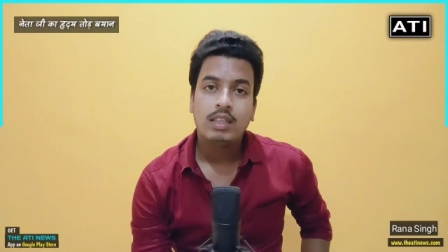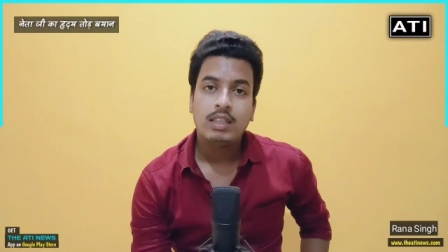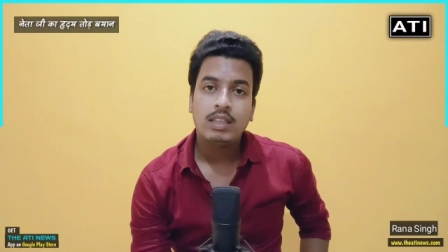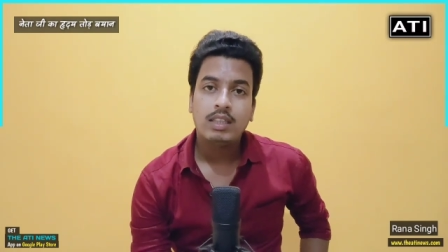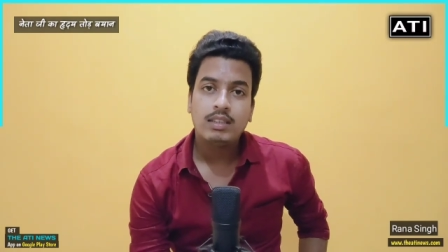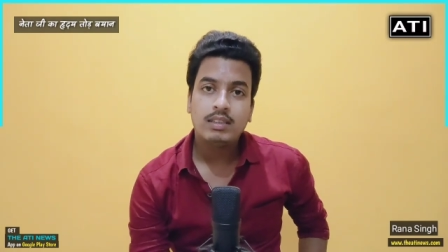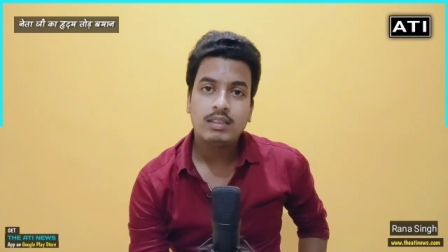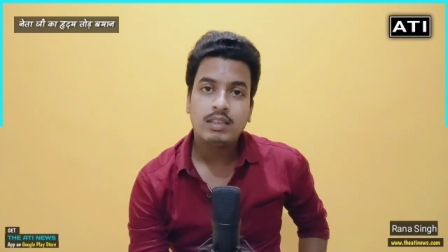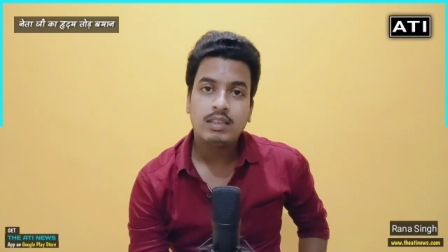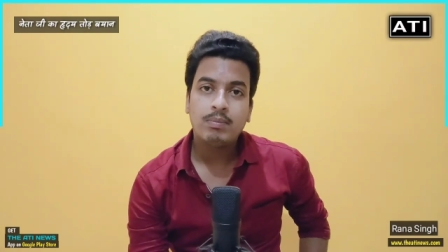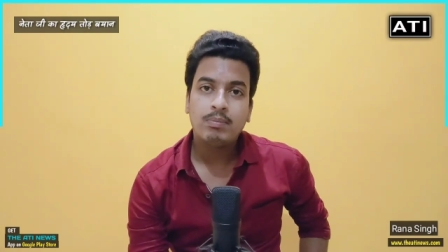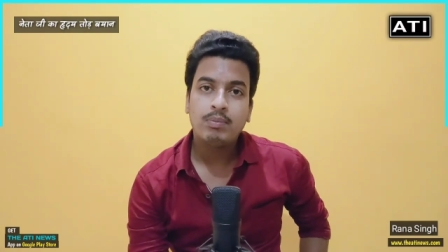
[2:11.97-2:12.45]

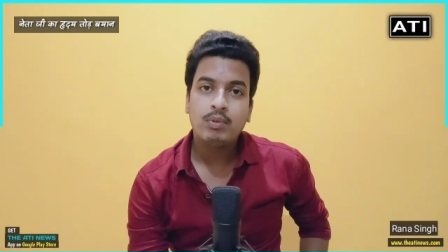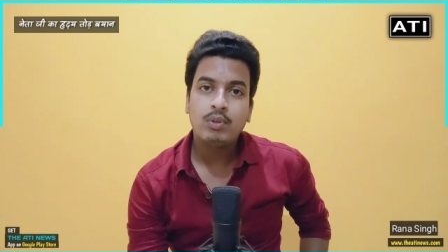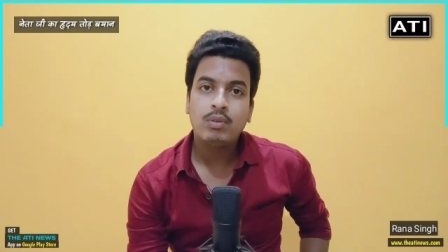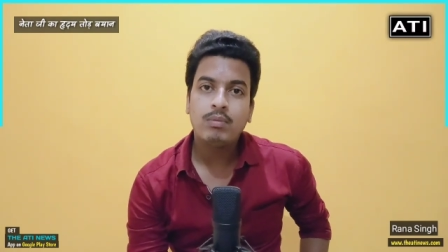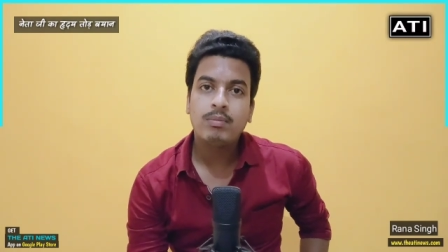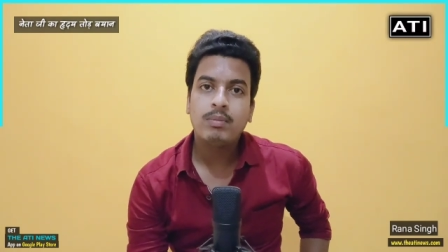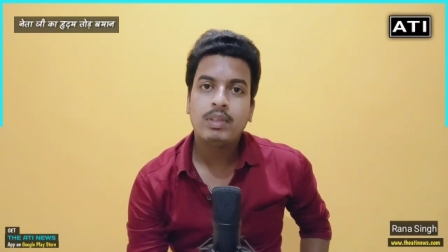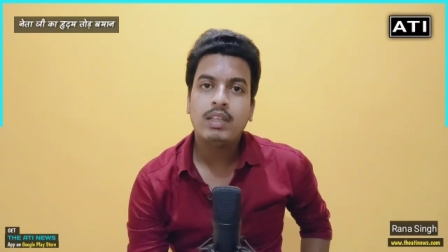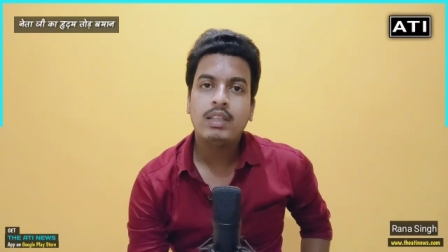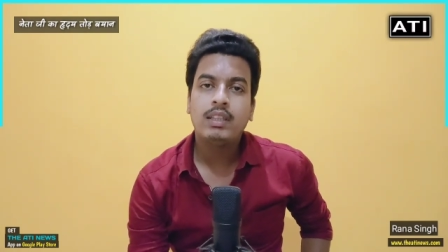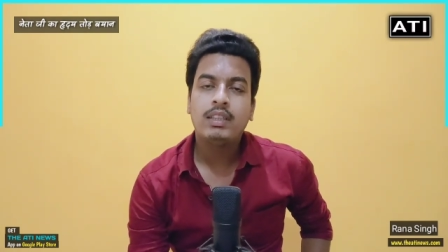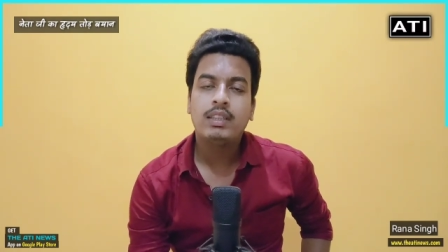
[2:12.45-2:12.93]
इससे पूर्व
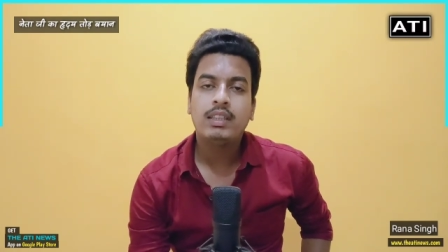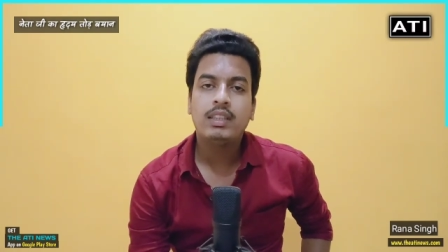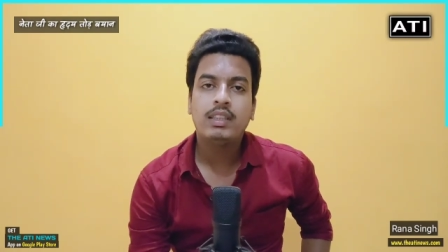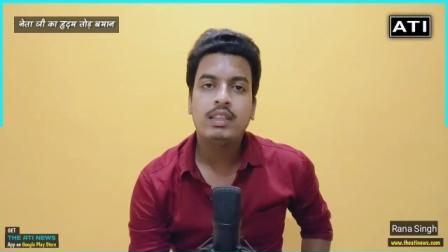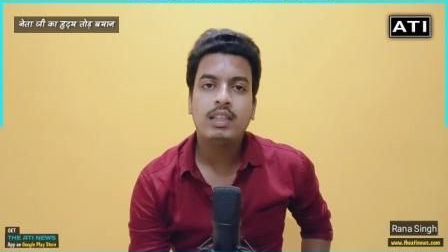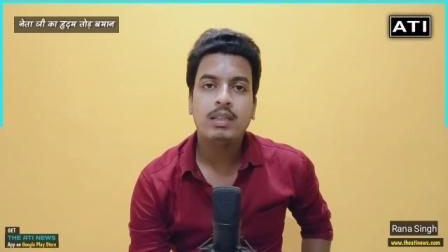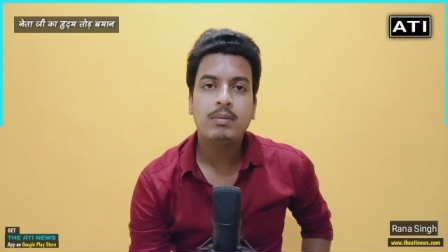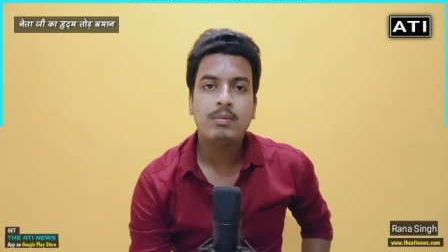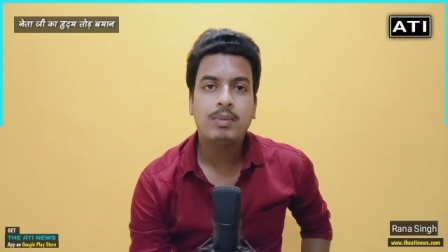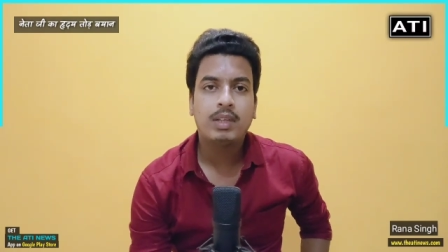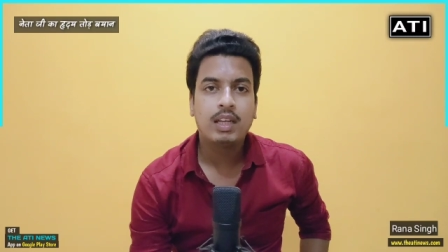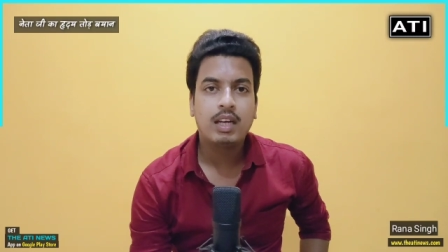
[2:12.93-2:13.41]
में की
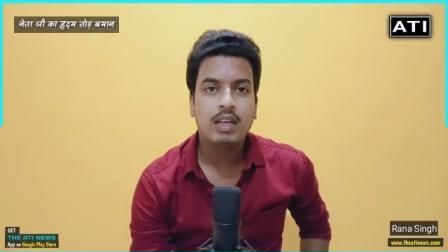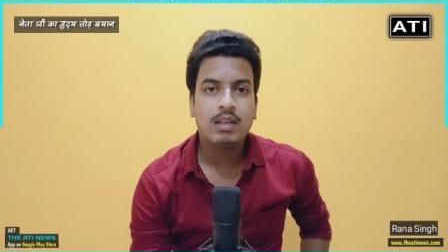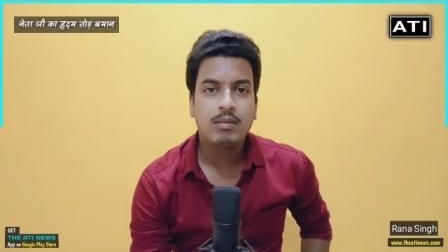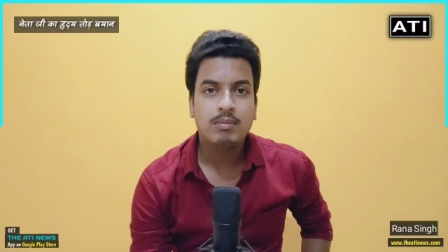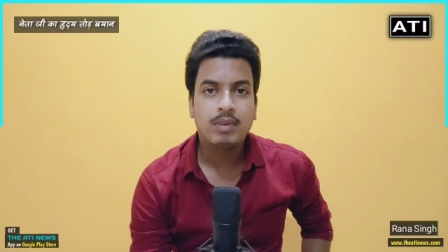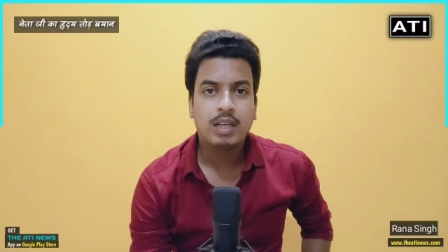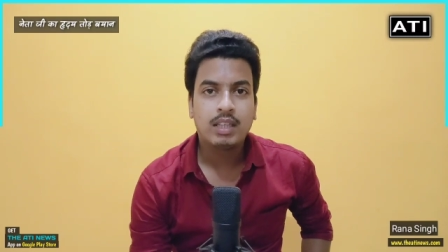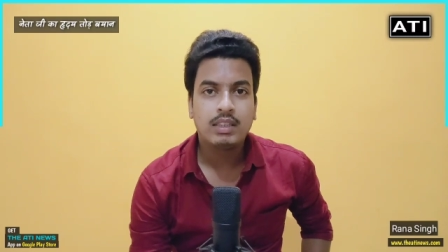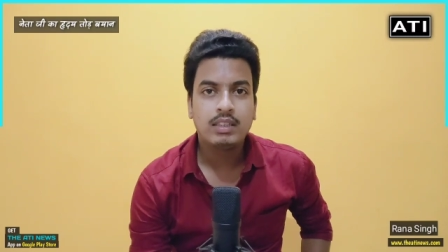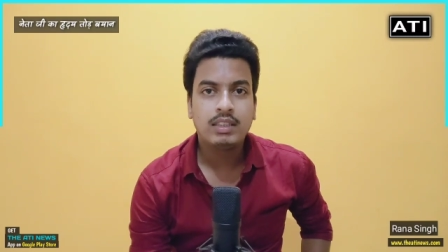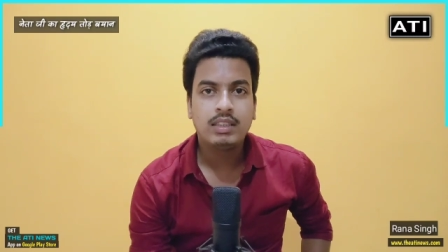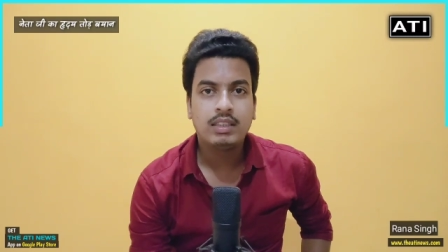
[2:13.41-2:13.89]
गई
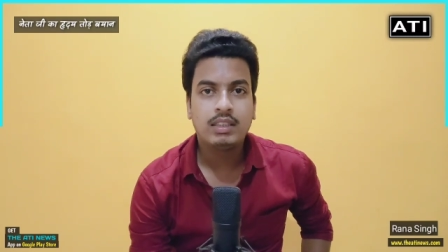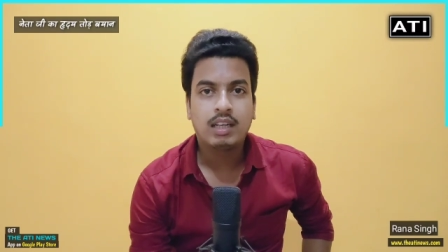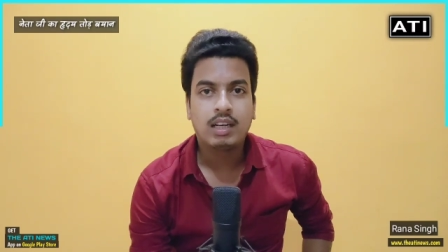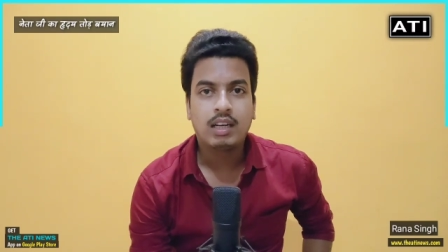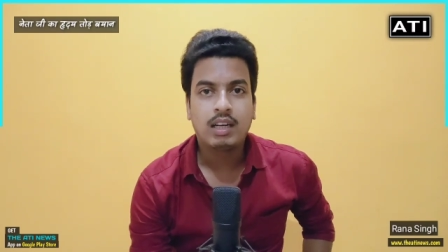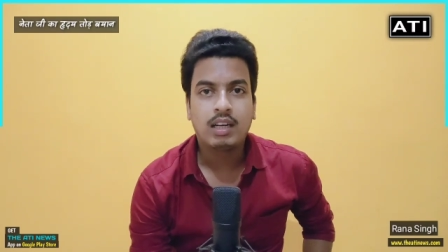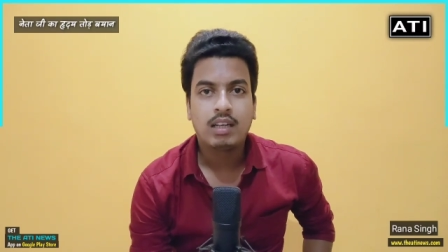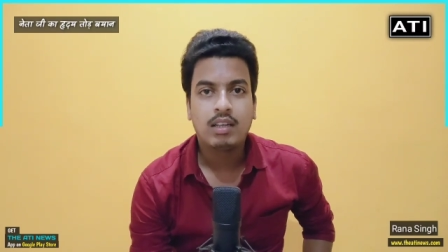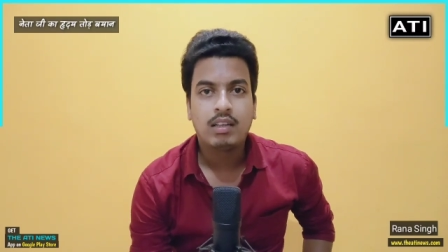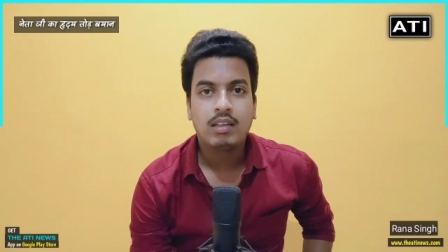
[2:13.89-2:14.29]
बयानबाजी का